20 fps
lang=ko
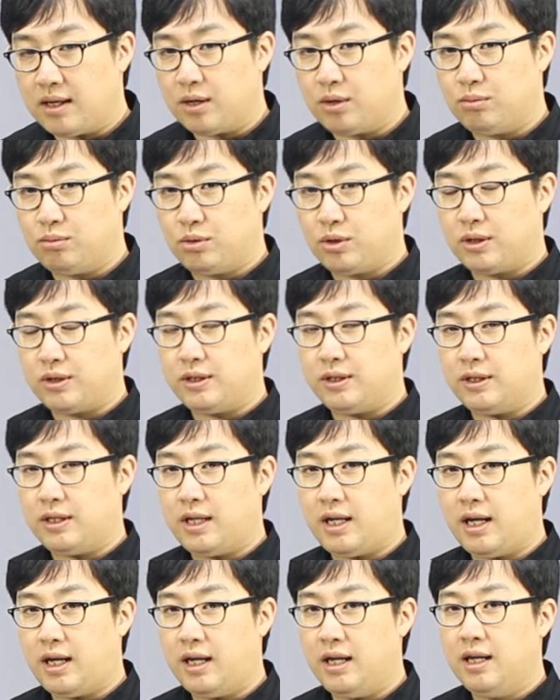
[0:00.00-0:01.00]
라고 물었을
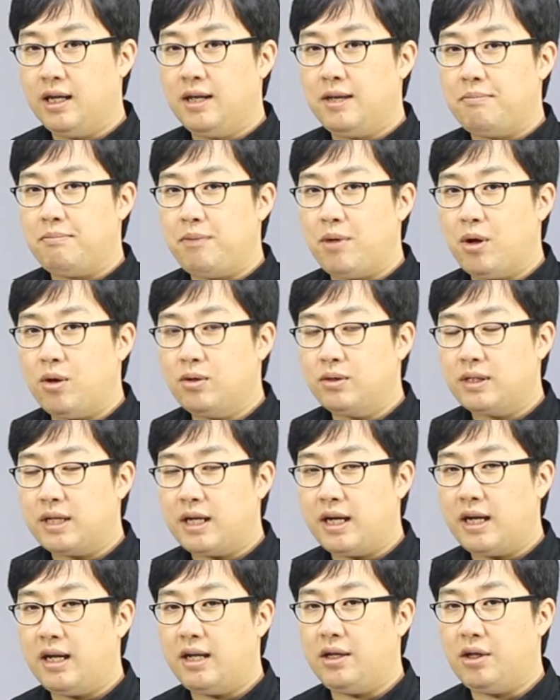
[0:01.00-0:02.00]
때
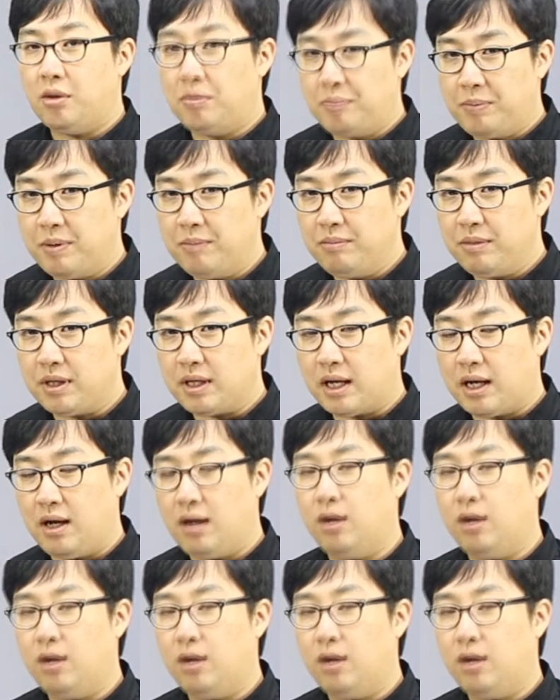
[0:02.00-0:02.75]
명사의 옆입니다.